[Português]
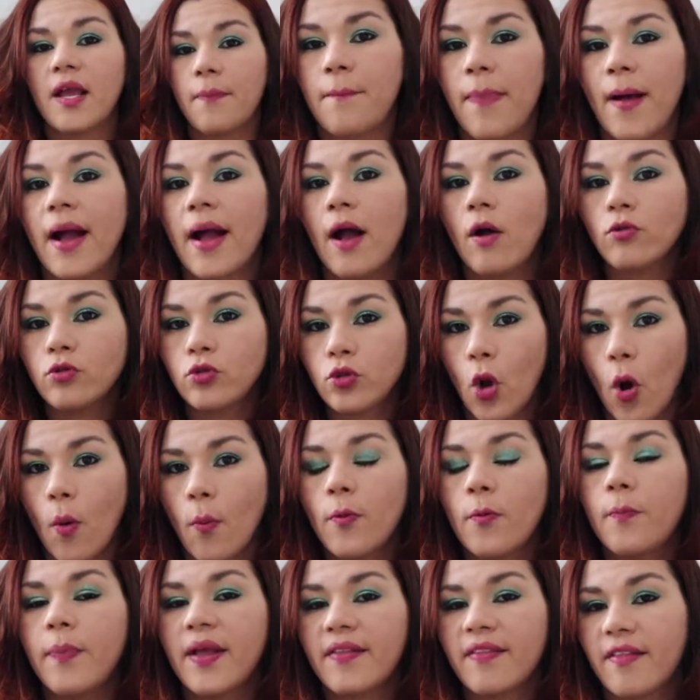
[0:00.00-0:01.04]
que pagar o
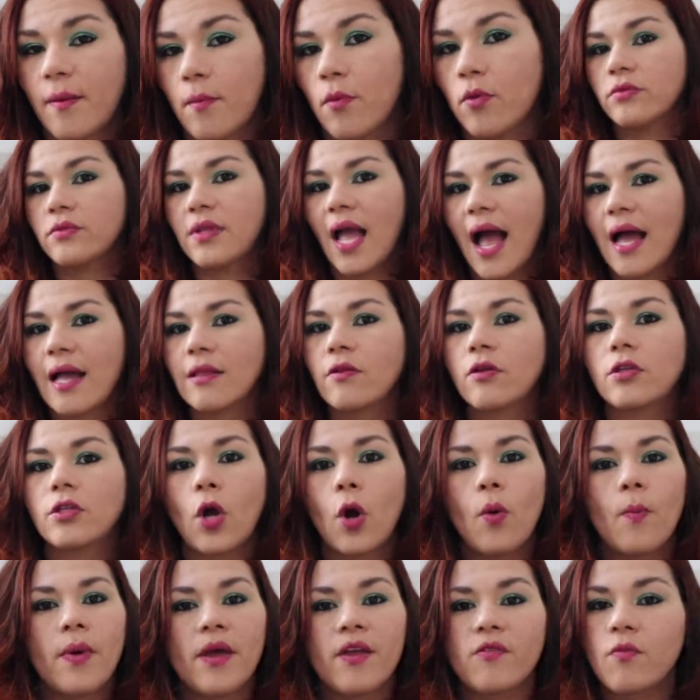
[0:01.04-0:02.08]
dobro para ser montado.
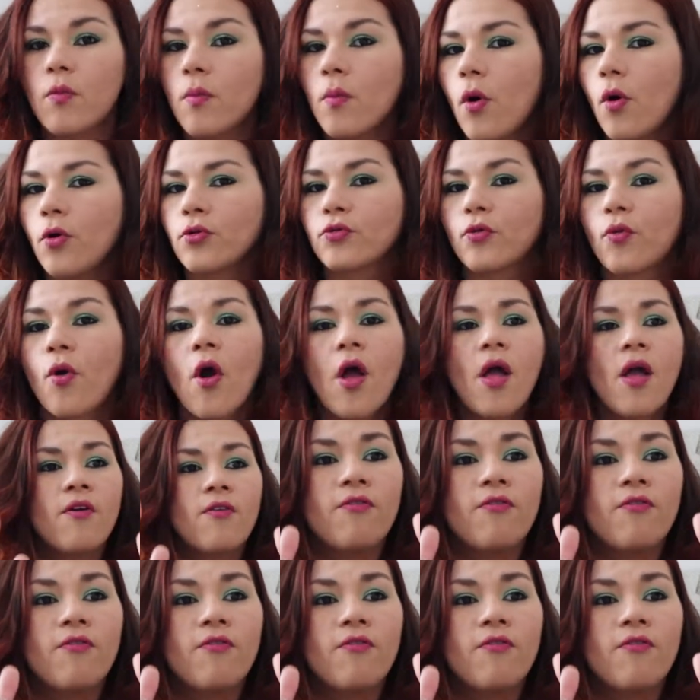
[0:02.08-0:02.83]
Então mesmo monto.